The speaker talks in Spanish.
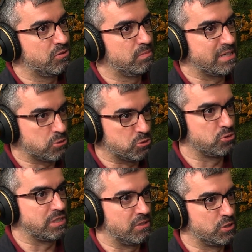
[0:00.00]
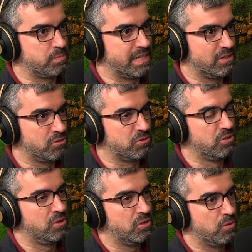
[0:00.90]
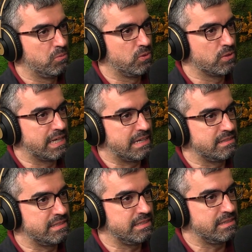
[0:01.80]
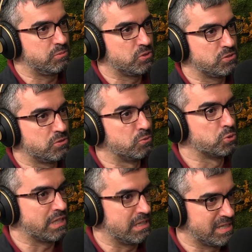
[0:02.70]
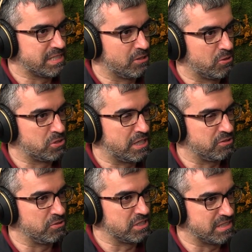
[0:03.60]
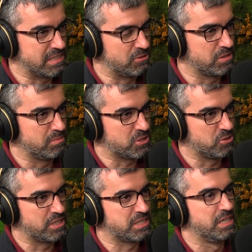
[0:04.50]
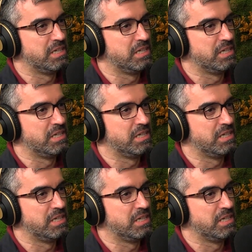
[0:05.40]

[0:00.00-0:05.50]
más mm. costosa de lo mm. esperado por garantía, pues no gusta demasiado a los accionistas, a los mm. inversores.